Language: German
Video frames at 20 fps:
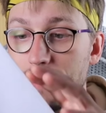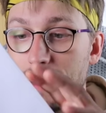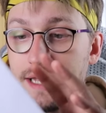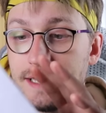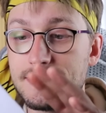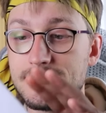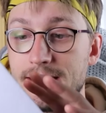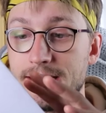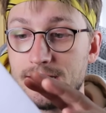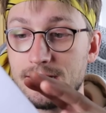
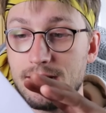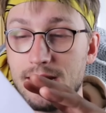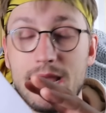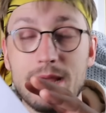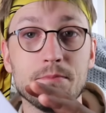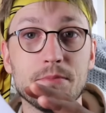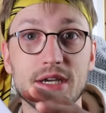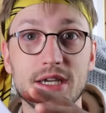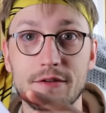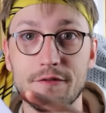Ein Zettel,
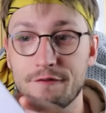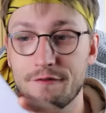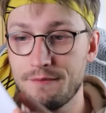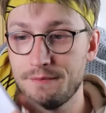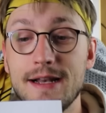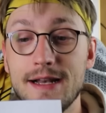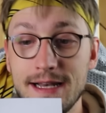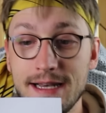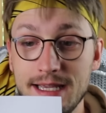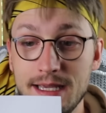ein Brief.
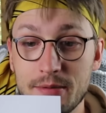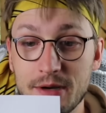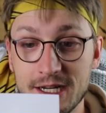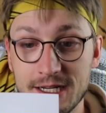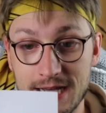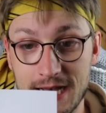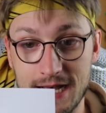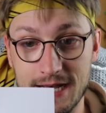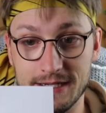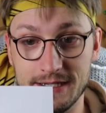Lieber
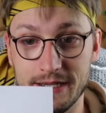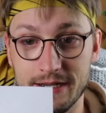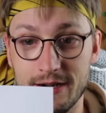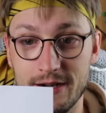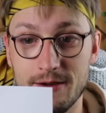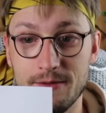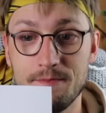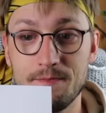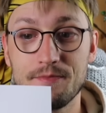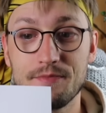
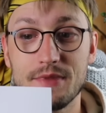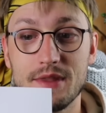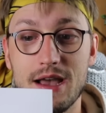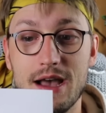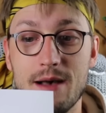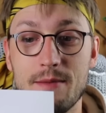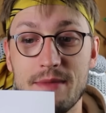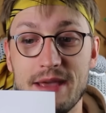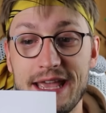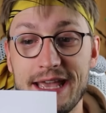Daniel,
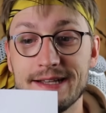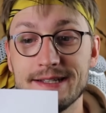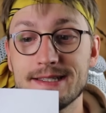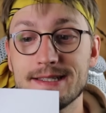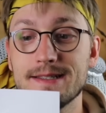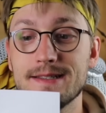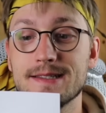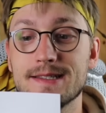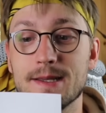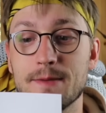am
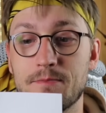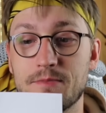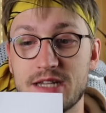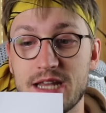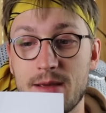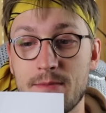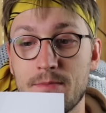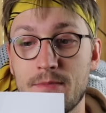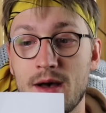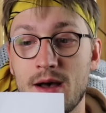1.
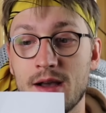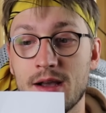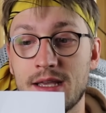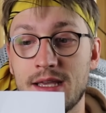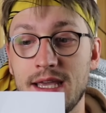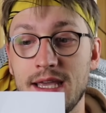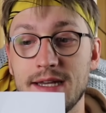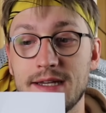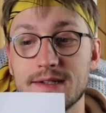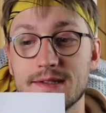September
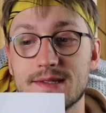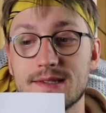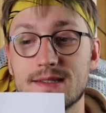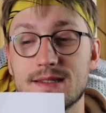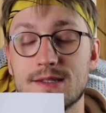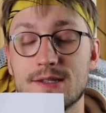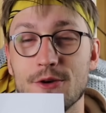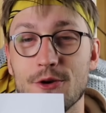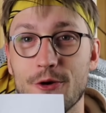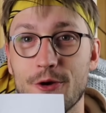geht es
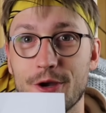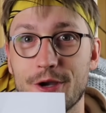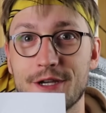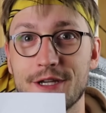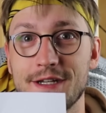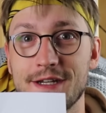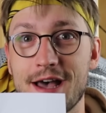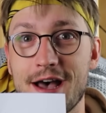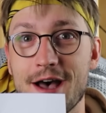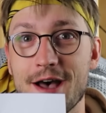zurück
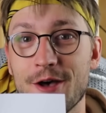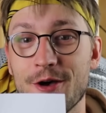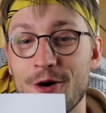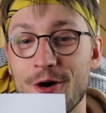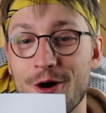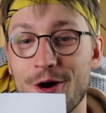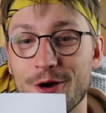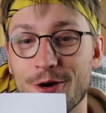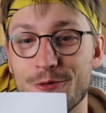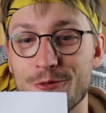nach
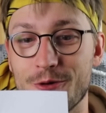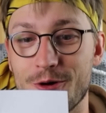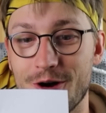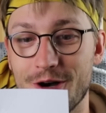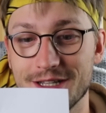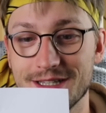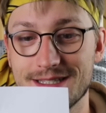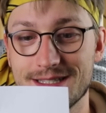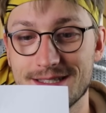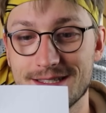
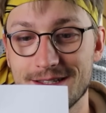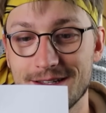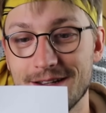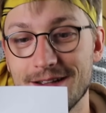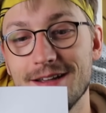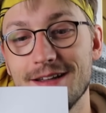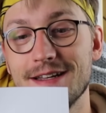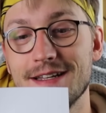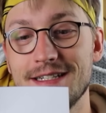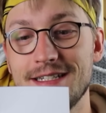Hogwarts.
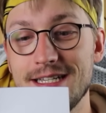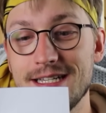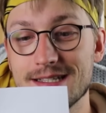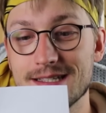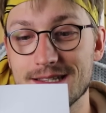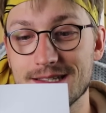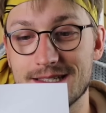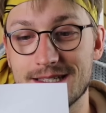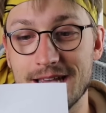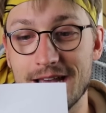
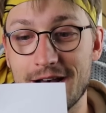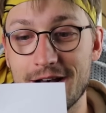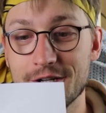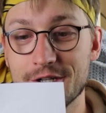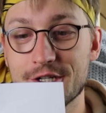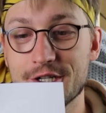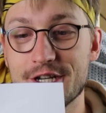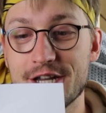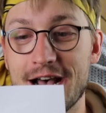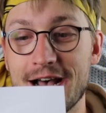Dieses Jahr
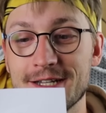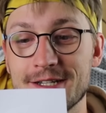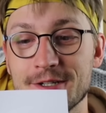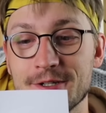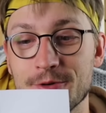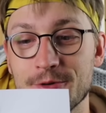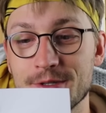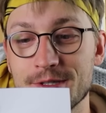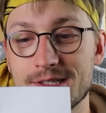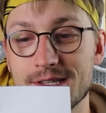
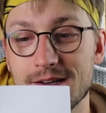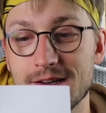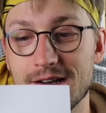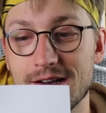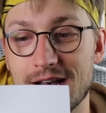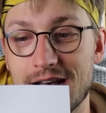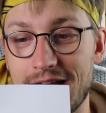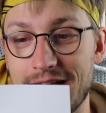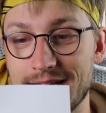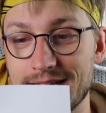startet
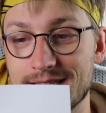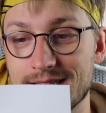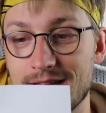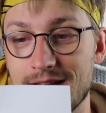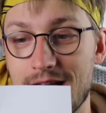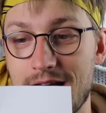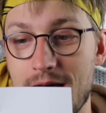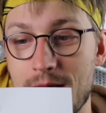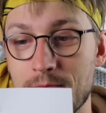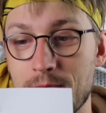unsere
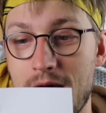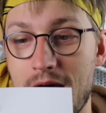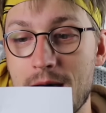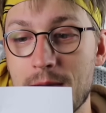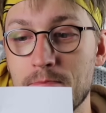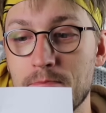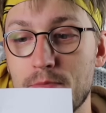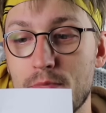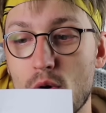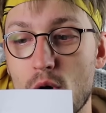Reise am
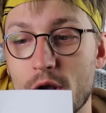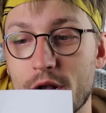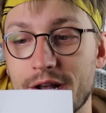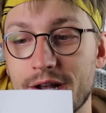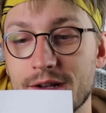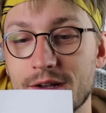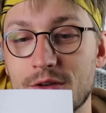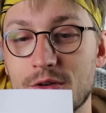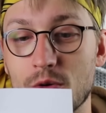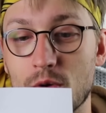
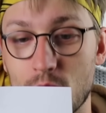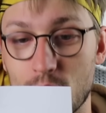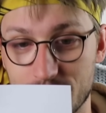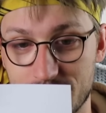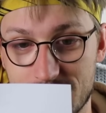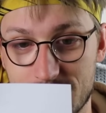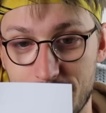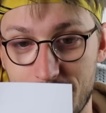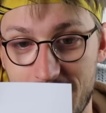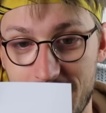Hamburger
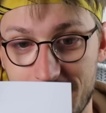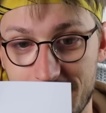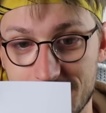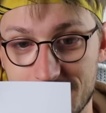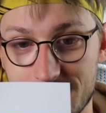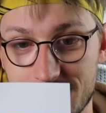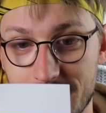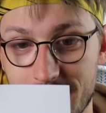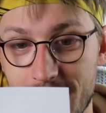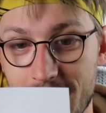
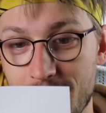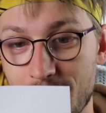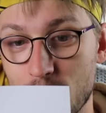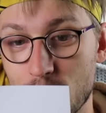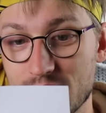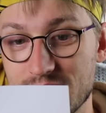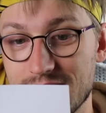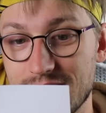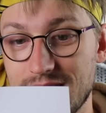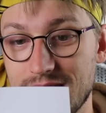Großmarkt,
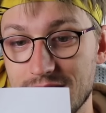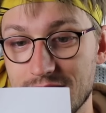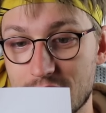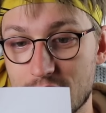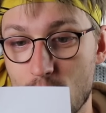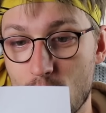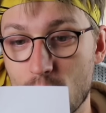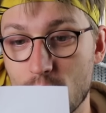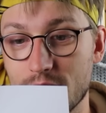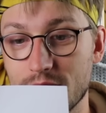wo sich die
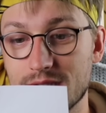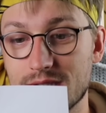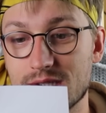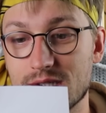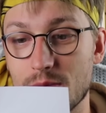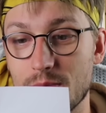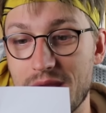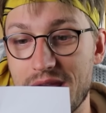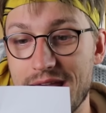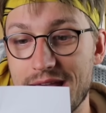Tore
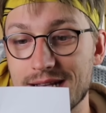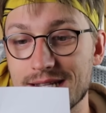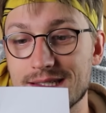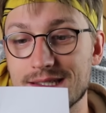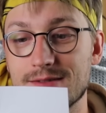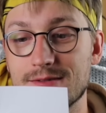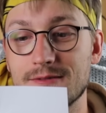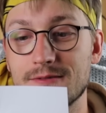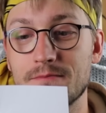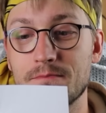zum
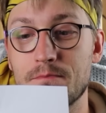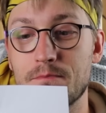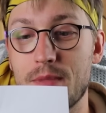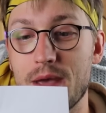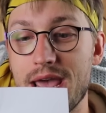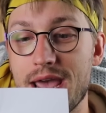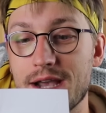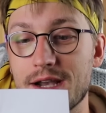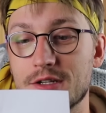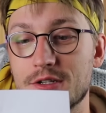ersten
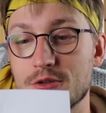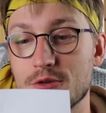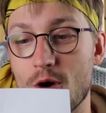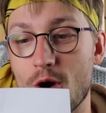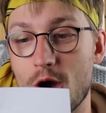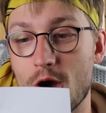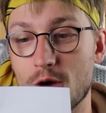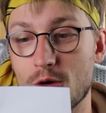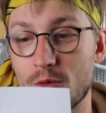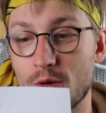Back to
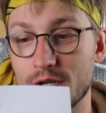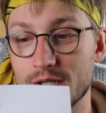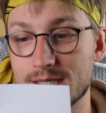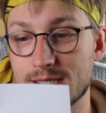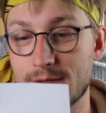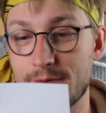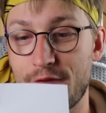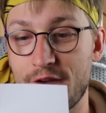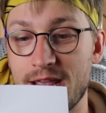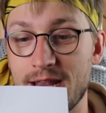
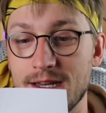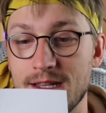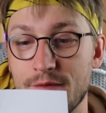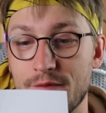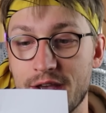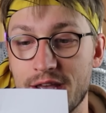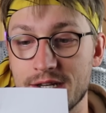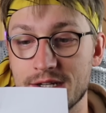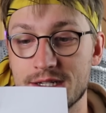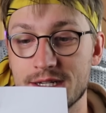Hogwarts
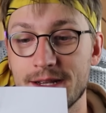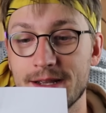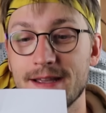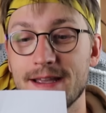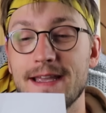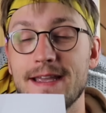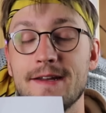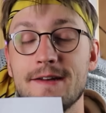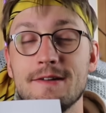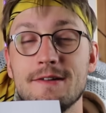Fan-Event
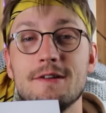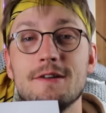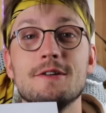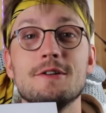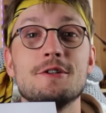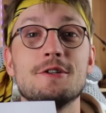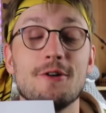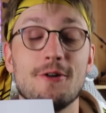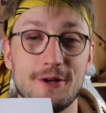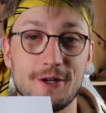in
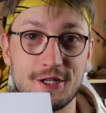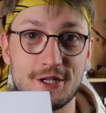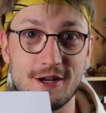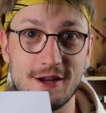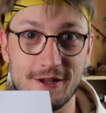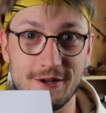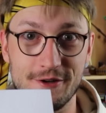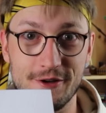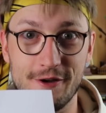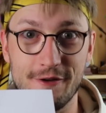
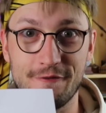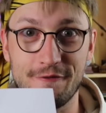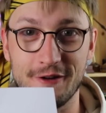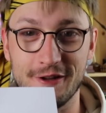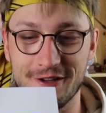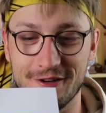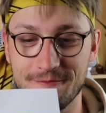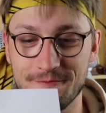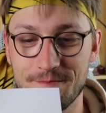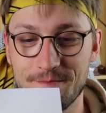Deutschland
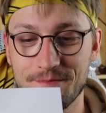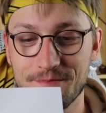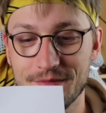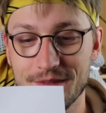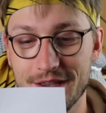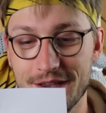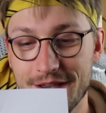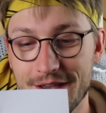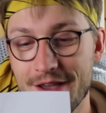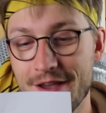öffnen.
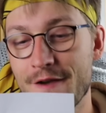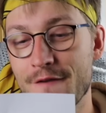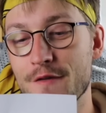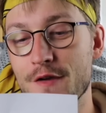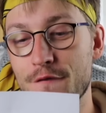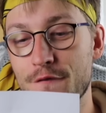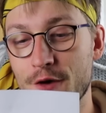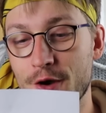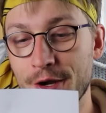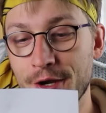
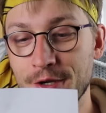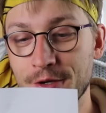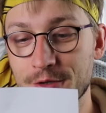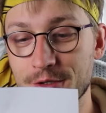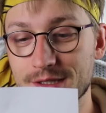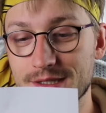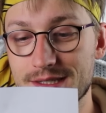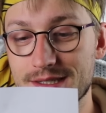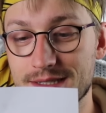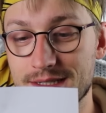Wir freuen
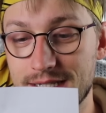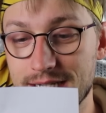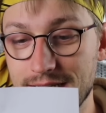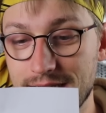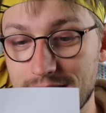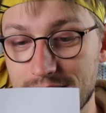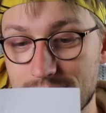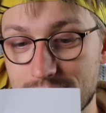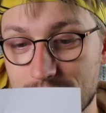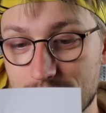uns,
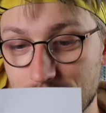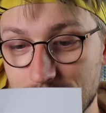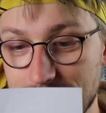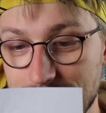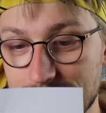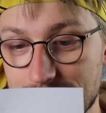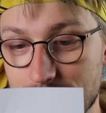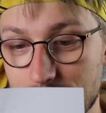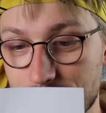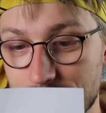dich zu
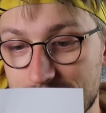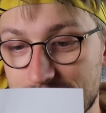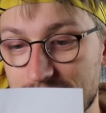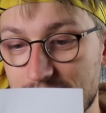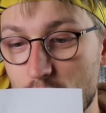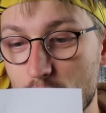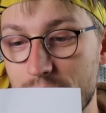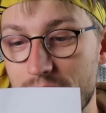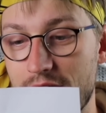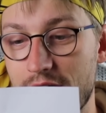diesem
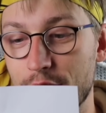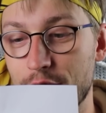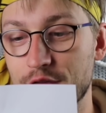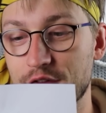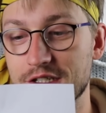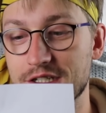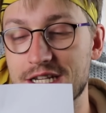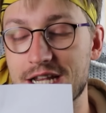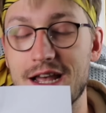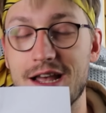
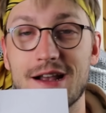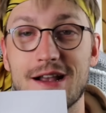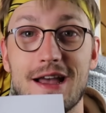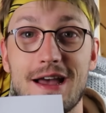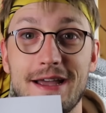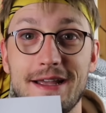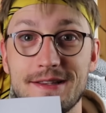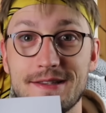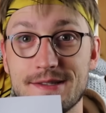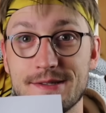zauberhaften Tag
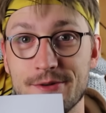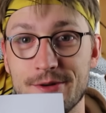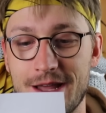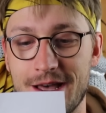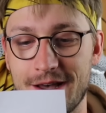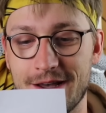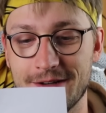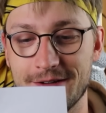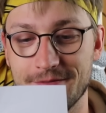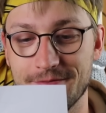
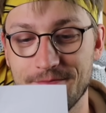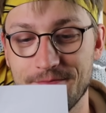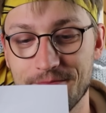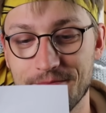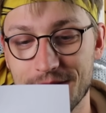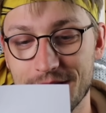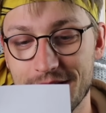einzuladen.